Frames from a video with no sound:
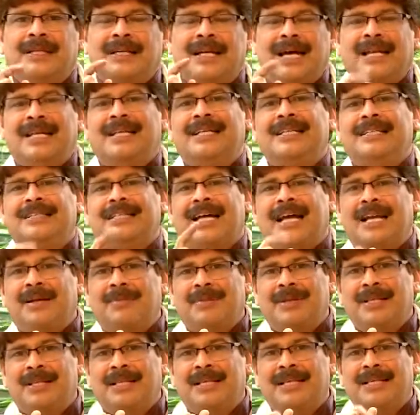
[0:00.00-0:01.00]
కానీ
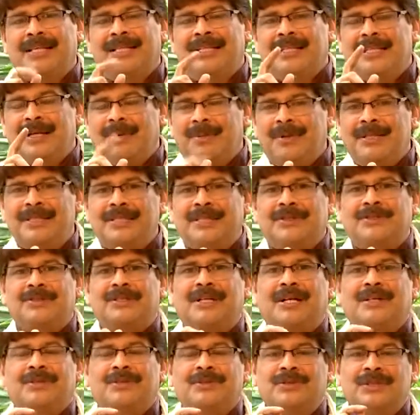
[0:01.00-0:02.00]
చాలామంది గమనించే
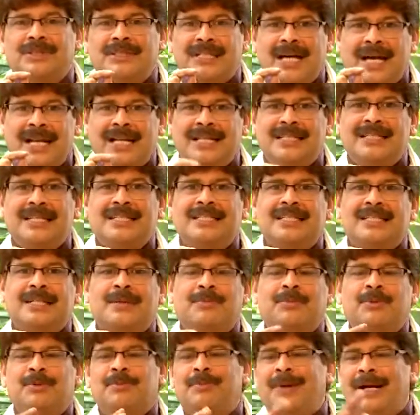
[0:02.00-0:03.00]
ఉంటారు స్నానం
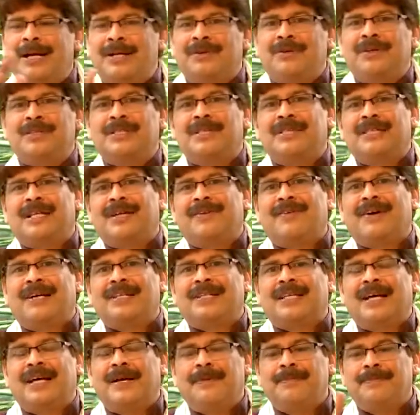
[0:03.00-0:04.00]
చేసేటప్పుడు బయటకు వచ్చిన
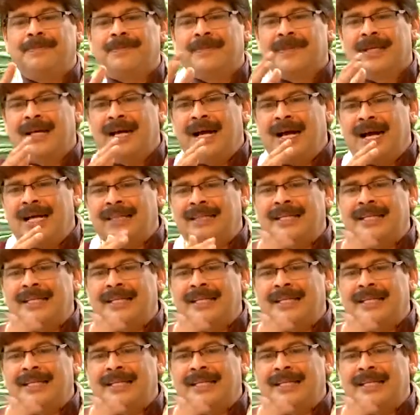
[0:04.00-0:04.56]
తర్వాత ఆ